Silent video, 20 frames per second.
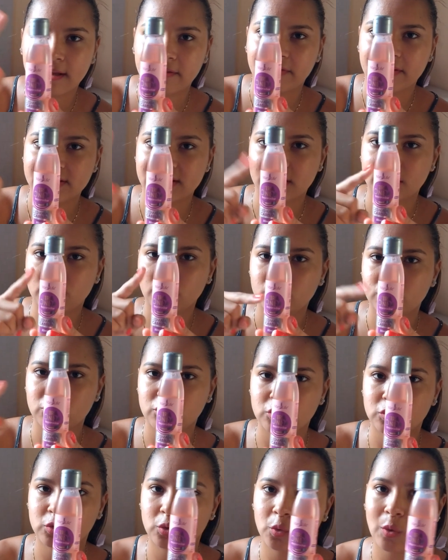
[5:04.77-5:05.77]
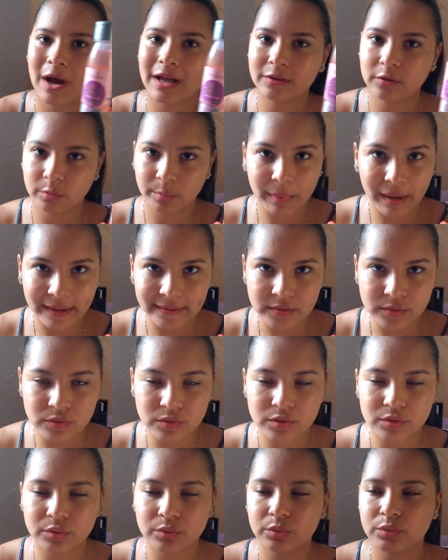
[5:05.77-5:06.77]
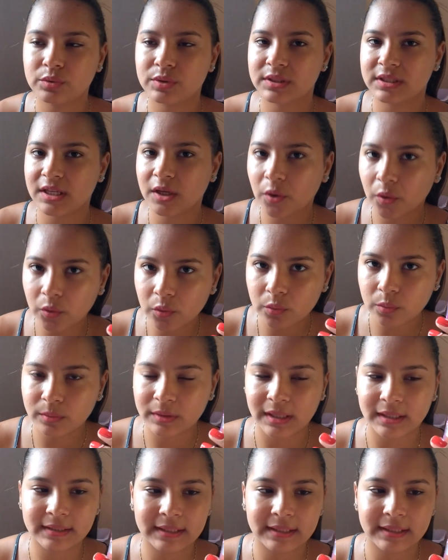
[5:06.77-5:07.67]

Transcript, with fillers: Fazendo os quatro passos do ciclo da,